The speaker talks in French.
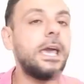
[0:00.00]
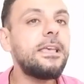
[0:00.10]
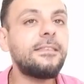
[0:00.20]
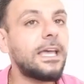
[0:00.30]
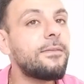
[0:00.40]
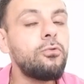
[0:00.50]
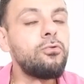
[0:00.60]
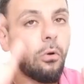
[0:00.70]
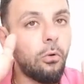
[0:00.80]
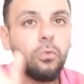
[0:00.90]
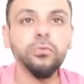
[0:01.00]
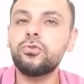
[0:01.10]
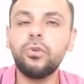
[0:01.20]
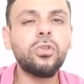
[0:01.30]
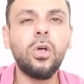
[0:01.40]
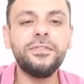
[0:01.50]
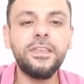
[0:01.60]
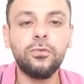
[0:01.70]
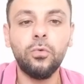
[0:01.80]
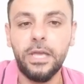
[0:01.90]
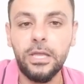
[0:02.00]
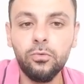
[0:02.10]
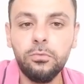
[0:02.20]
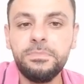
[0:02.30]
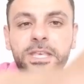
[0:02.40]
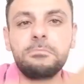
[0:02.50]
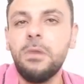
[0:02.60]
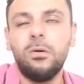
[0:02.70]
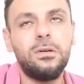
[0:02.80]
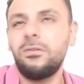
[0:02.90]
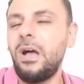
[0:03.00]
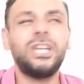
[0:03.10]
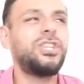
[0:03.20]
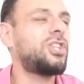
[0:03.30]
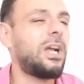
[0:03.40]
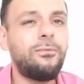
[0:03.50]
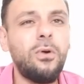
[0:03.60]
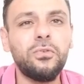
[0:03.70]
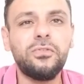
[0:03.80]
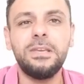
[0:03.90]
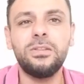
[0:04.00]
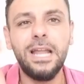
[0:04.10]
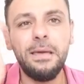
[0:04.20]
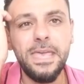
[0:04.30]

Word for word: et ça évolue en compte, jeu de transition, et nous, bim, à chaque fois, on se met dans la